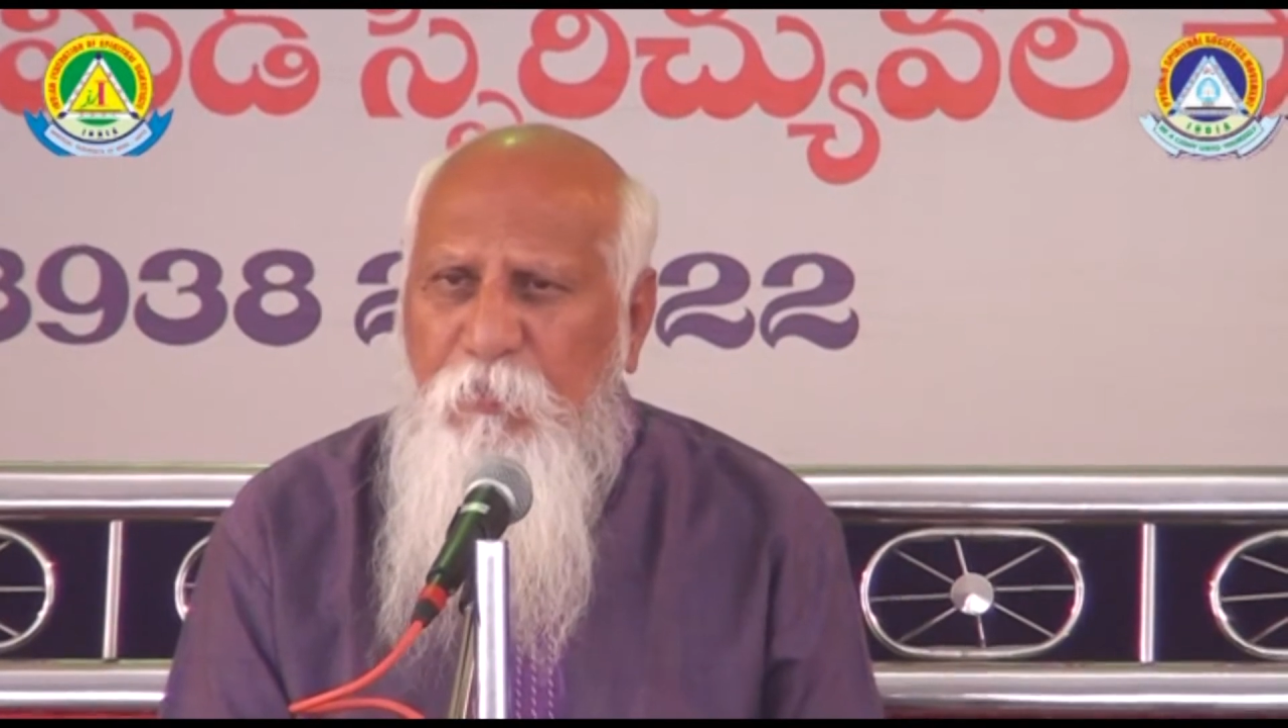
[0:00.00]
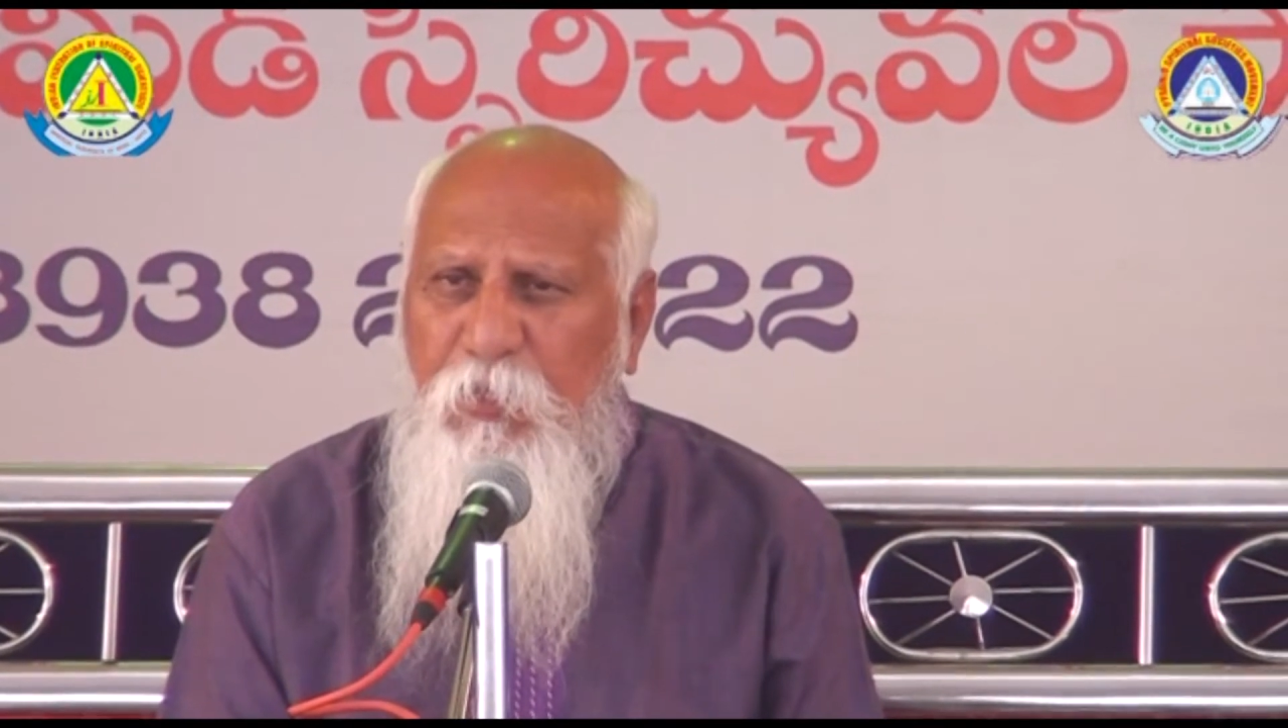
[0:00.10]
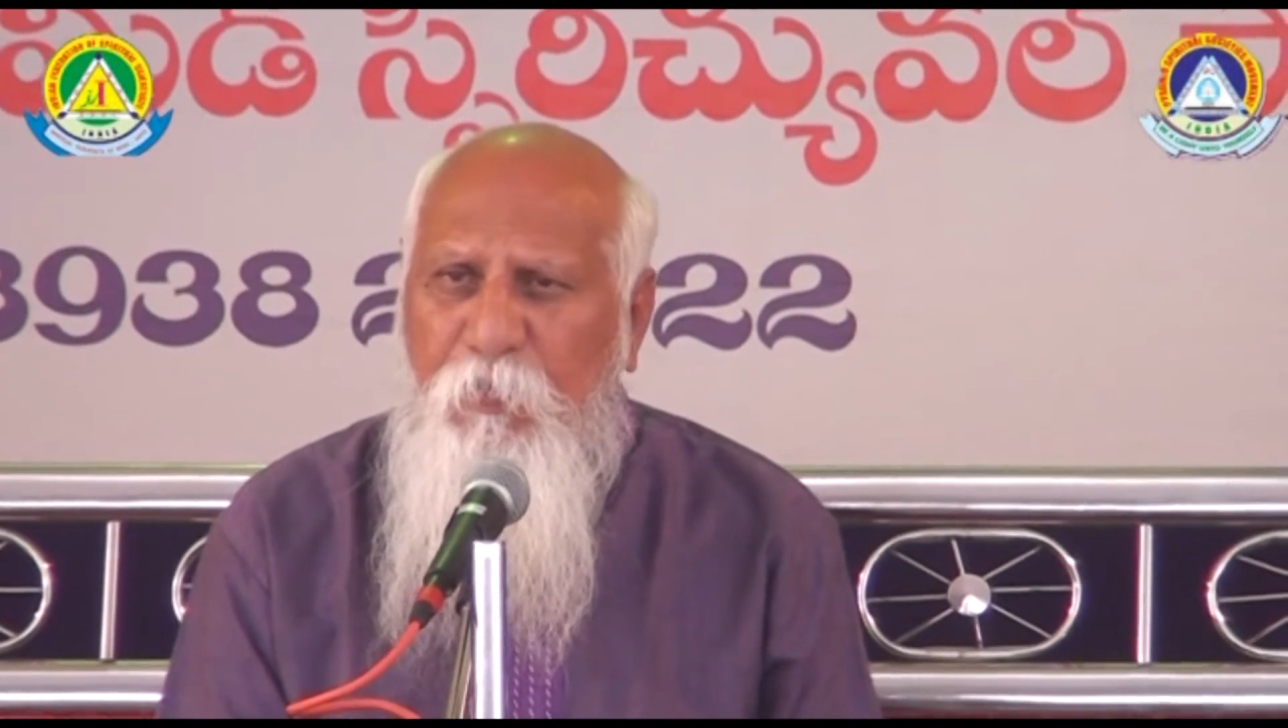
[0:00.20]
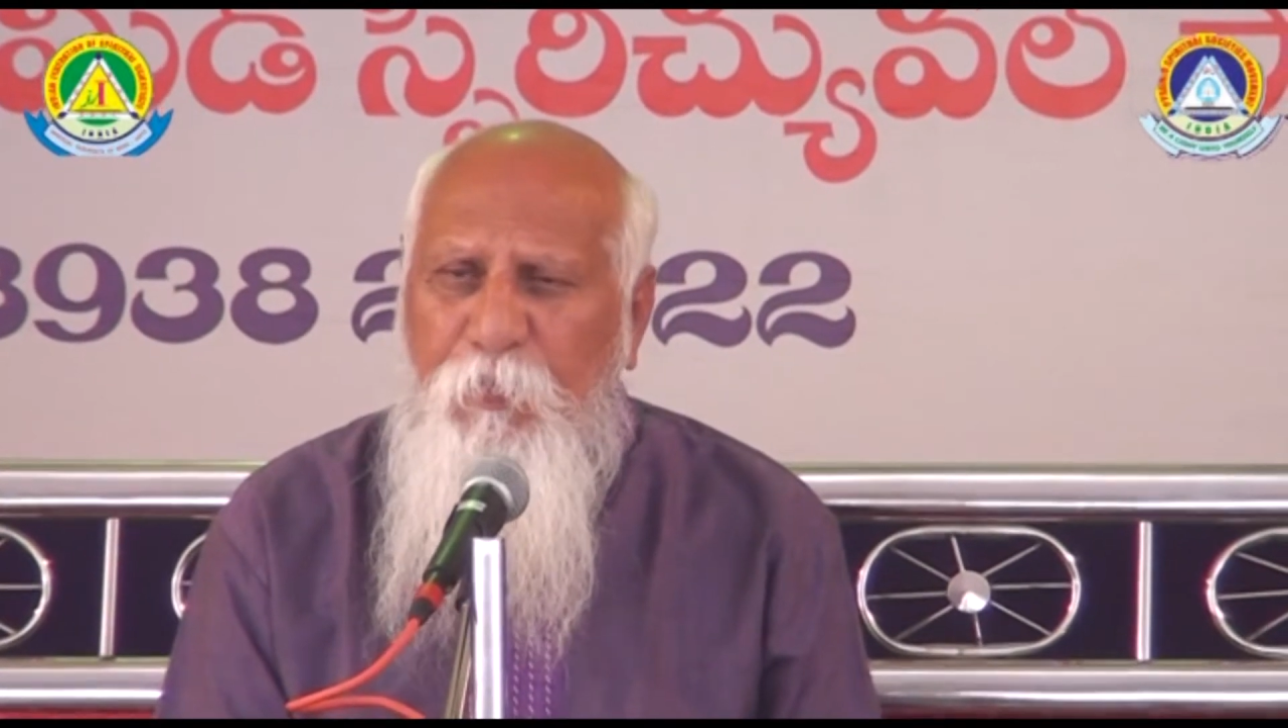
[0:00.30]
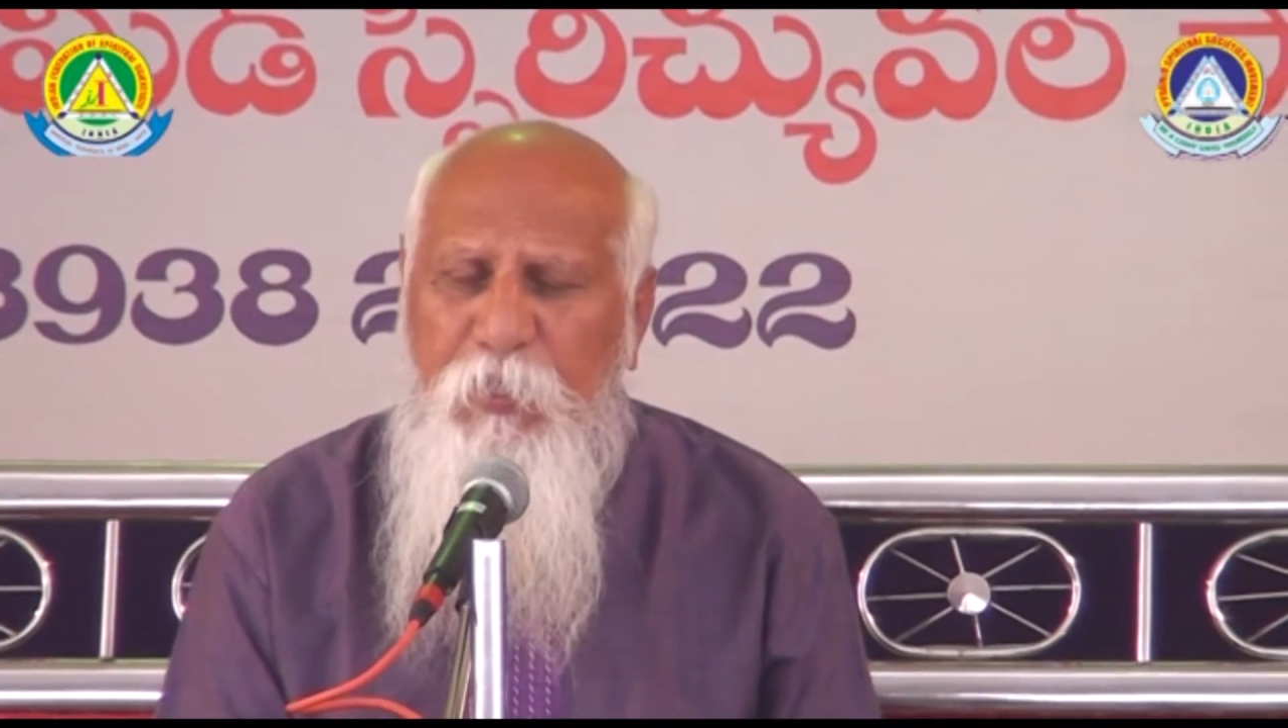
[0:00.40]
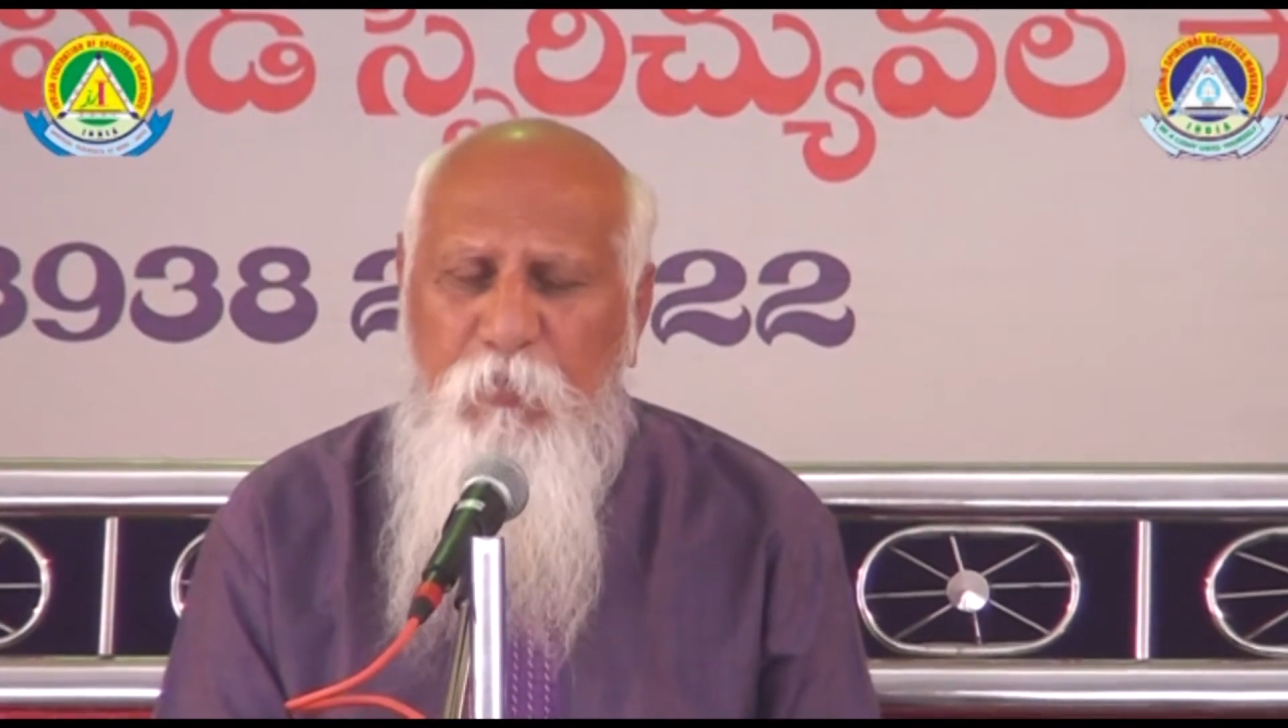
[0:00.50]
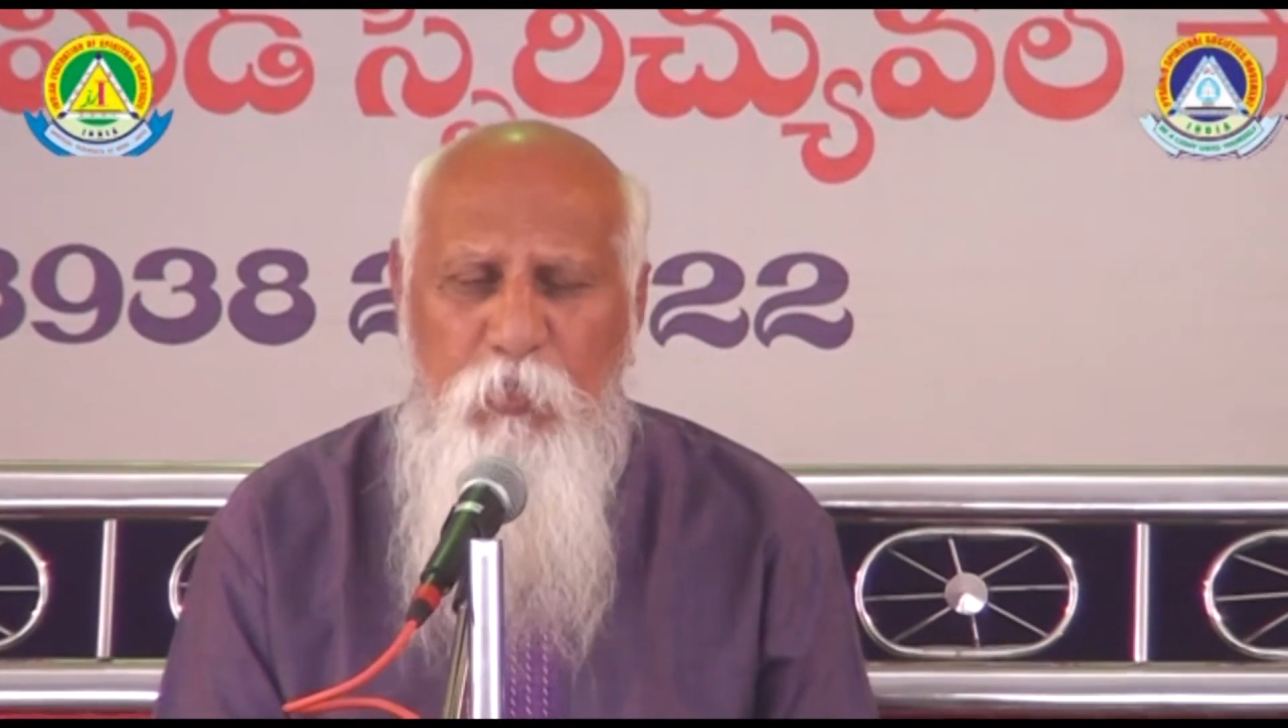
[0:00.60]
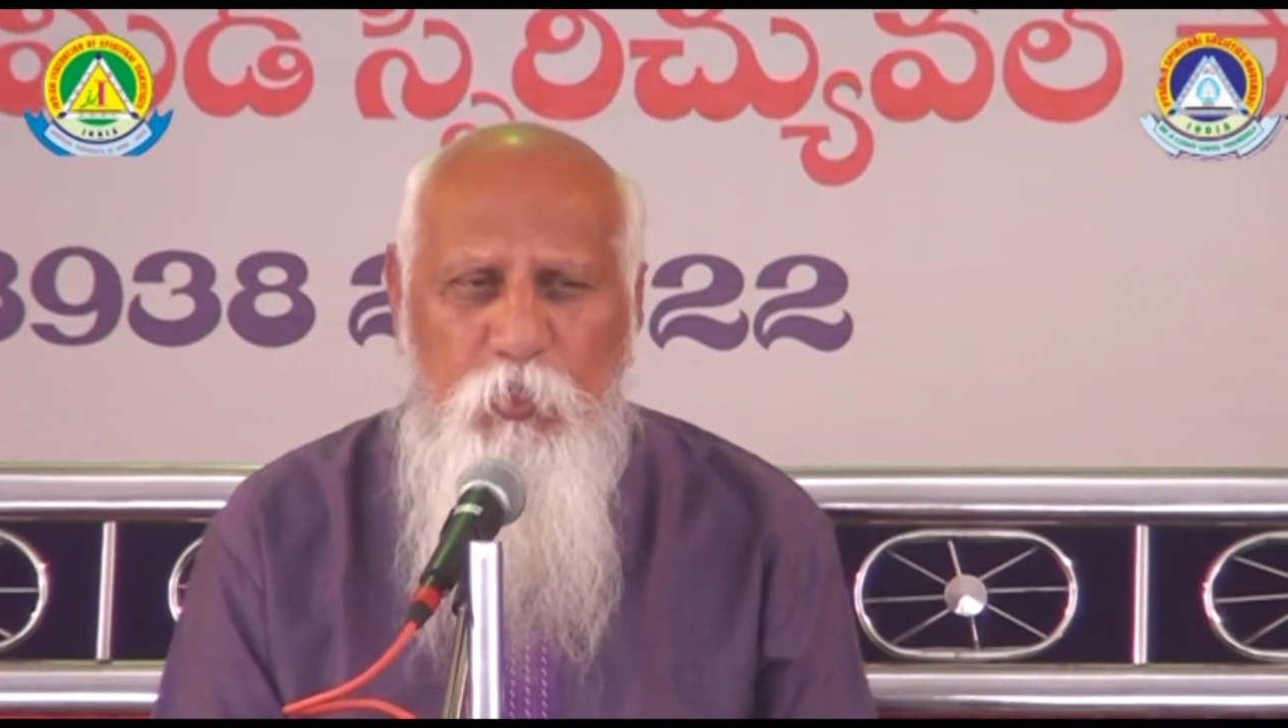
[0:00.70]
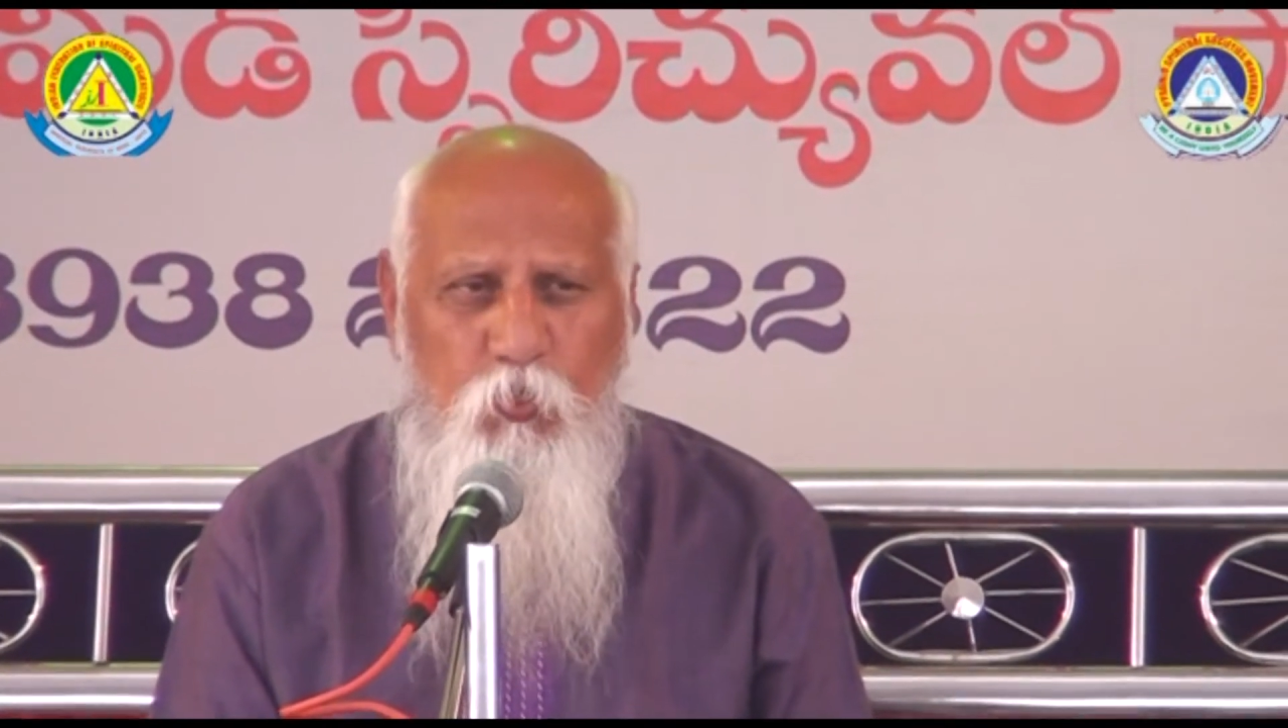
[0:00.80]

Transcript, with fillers: మరి పైన ఉన్న